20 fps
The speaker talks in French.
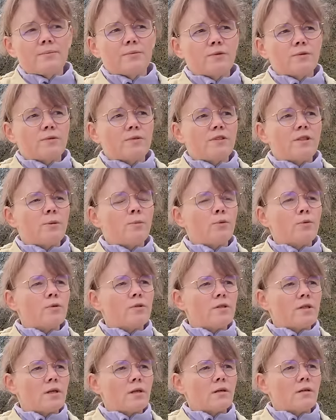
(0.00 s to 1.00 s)
Donc c'est pour
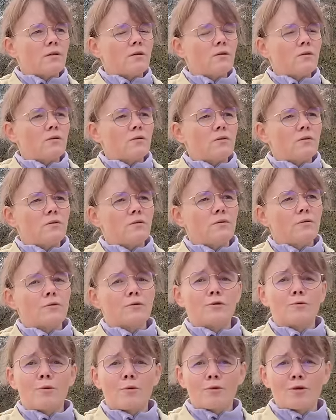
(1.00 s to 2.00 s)
ça que en
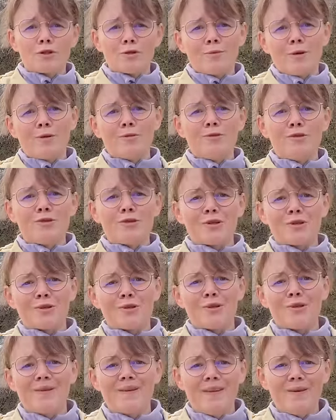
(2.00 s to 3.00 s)
ce moment je m'amuse
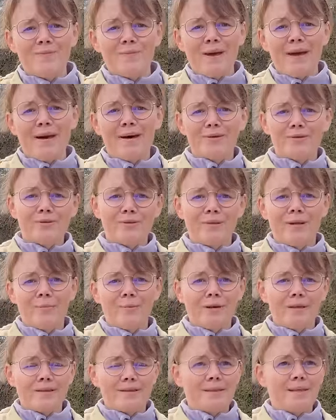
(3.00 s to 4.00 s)
entre guillemets à tout
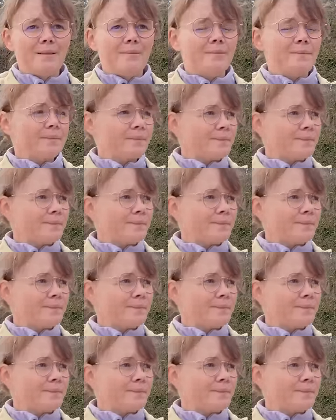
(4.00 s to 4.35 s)
déplacer